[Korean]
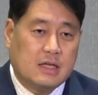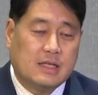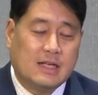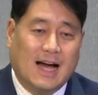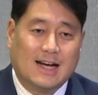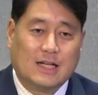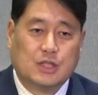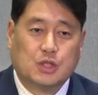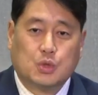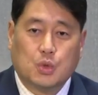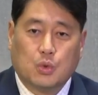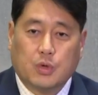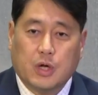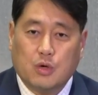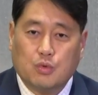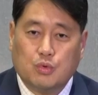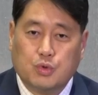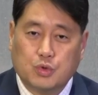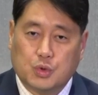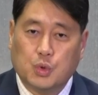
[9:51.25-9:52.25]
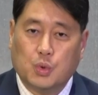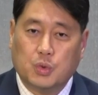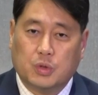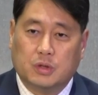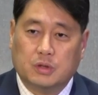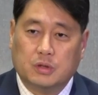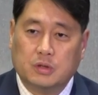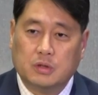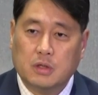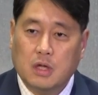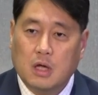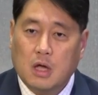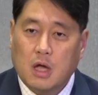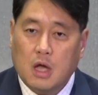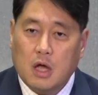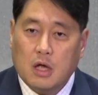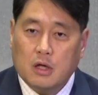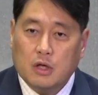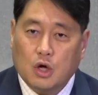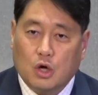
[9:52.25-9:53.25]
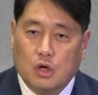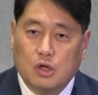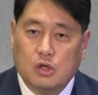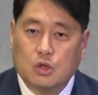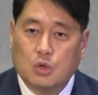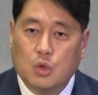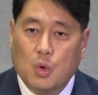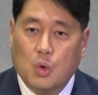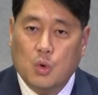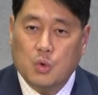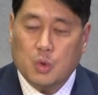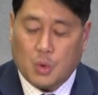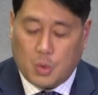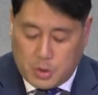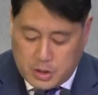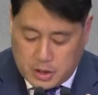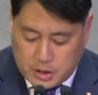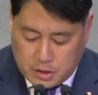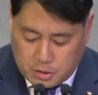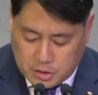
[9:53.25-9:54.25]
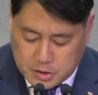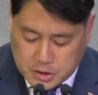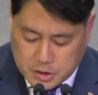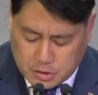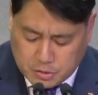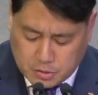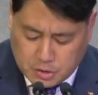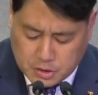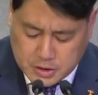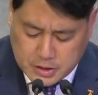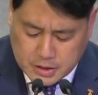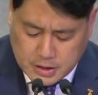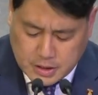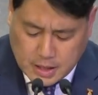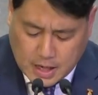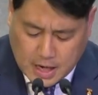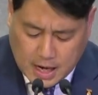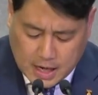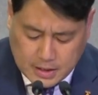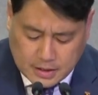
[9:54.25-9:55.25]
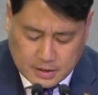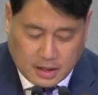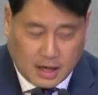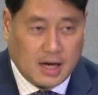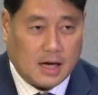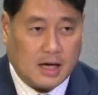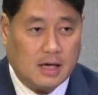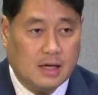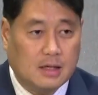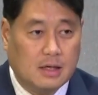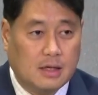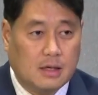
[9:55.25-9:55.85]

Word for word: 약속의 후손은 혈통으로 이어지는 것이 아니라